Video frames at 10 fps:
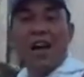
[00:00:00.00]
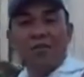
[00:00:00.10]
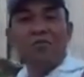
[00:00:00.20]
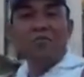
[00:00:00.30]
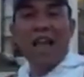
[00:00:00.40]

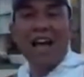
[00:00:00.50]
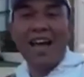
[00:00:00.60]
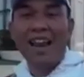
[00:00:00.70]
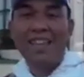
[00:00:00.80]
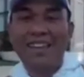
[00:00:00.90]
Aku
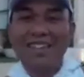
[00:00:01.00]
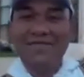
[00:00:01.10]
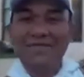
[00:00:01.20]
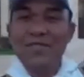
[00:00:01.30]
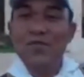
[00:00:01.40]
Melangkah Lagi.
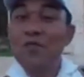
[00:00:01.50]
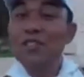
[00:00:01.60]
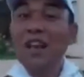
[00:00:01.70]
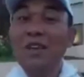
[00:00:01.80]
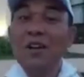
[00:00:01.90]

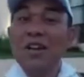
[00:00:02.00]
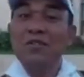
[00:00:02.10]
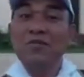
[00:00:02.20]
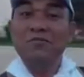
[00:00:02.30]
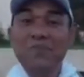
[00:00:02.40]

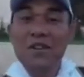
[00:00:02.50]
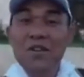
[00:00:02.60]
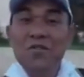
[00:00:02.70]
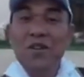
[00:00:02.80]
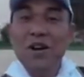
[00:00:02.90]
Wassalamualaikum
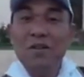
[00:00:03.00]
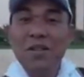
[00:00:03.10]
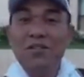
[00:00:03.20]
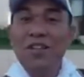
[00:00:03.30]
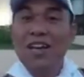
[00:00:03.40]

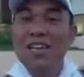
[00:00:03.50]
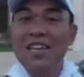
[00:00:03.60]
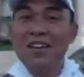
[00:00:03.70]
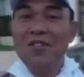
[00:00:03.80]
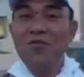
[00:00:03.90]

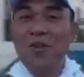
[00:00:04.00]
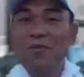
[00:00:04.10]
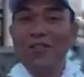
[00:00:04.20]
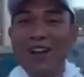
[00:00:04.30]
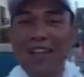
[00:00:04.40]
warahmatullahi
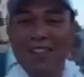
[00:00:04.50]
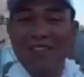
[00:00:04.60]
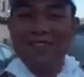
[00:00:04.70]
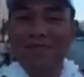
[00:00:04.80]
wabarakatuh.